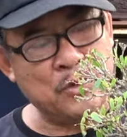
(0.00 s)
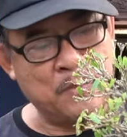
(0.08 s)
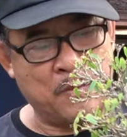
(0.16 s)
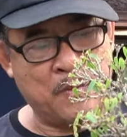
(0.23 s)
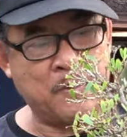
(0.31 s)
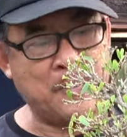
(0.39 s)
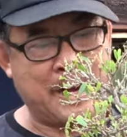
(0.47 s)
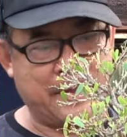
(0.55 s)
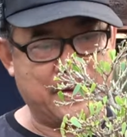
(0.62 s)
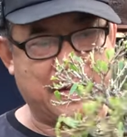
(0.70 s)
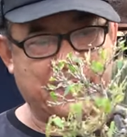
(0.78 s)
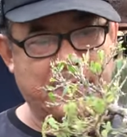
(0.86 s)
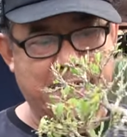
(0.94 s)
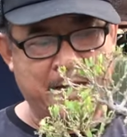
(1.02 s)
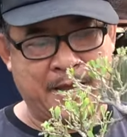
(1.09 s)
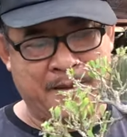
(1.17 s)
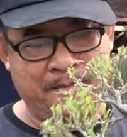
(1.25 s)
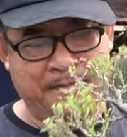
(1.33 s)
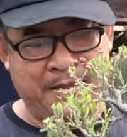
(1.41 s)
tôi một món quà tôi làm kỷ
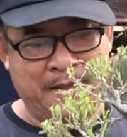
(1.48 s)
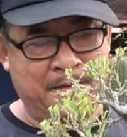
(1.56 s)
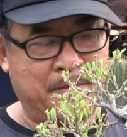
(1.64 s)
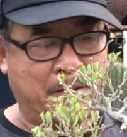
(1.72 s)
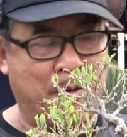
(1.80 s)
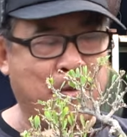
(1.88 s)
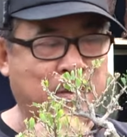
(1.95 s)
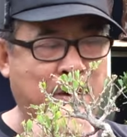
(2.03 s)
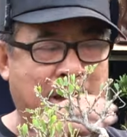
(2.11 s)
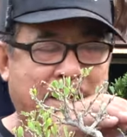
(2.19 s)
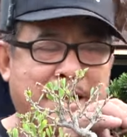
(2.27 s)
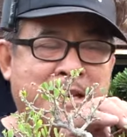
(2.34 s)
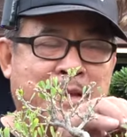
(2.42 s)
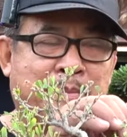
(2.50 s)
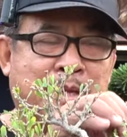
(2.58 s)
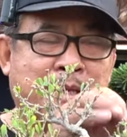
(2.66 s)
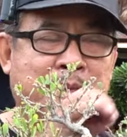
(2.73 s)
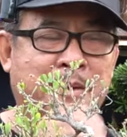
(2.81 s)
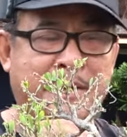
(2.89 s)
niệm mà món quà kỷ niệm
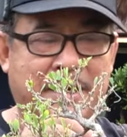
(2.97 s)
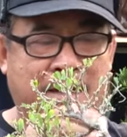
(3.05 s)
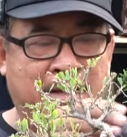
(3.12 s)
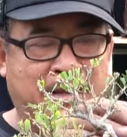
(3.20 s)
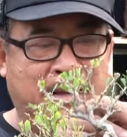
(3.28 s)
cho tôi á